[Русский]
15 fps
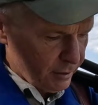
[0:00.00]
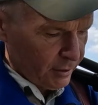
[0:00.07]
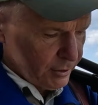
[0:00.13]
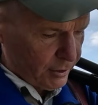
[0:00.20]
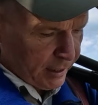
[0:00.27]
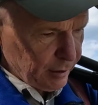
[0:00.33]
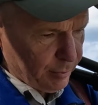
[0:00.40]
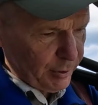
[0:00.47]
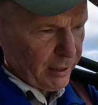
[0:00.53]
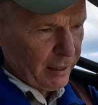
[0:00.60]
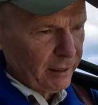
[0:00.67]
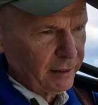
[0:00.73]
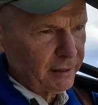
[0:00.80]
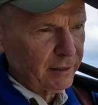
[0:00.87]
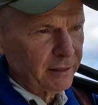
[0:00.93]
Сейчас бы,
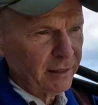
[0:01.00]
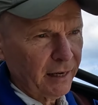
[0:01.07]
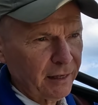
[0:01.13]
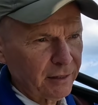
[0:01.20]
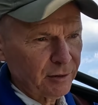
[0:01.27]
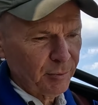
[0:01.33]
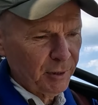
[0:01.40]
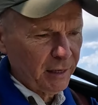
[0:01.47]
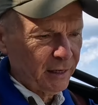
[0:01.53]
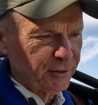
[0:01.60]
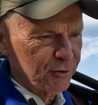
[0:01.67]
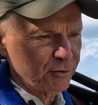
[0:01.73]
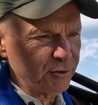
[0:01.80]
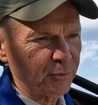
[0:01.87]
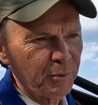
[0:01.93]
наверное, не стали
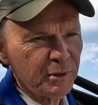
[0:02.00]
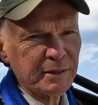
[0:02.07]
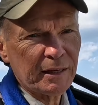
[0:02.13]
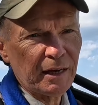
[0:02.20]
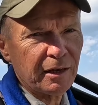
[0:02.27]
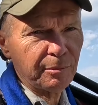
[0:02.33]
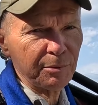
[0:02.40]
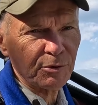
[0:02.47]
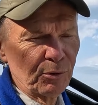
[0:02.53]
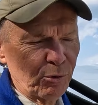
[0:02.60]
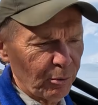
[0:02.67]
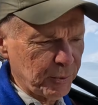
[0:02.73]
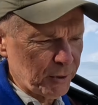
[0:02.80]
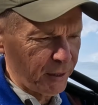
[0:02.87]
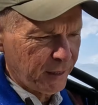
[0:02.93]
заморачиваться, поставили бы
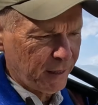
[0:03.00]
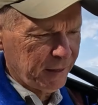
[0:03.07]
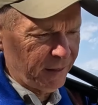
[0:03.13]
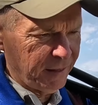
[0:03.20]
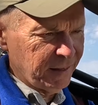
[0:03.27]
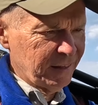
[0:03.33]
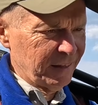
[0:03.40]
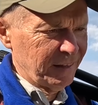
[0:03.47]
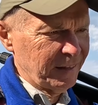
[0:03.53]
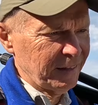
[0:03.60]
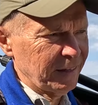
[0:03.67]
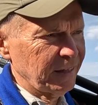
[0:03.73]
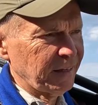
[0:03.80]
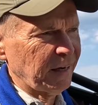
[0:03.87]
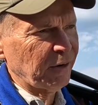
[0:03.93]
столбики
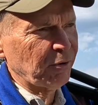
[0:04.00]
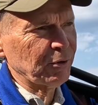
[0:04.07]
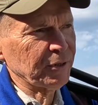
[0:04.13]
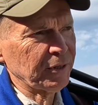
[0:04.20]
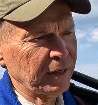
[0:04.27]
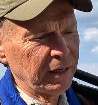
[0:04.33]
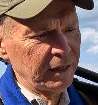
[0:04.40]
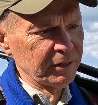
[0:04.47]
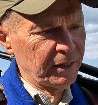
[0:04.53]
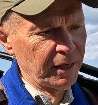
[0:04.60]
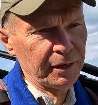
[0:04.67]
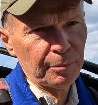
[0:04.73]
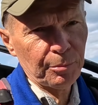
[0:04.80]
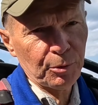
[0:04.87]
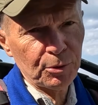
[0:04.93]
и какое-нибудь
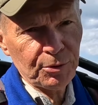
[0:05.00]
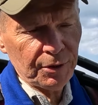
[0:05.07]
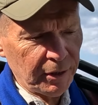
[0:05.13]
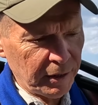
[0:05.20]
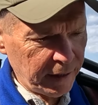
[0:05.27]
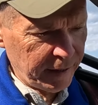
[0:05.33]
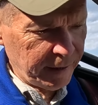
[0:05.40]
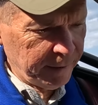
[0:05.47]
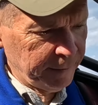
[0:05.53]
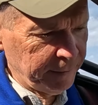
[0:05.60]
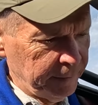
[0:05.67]
ограждение простенькое.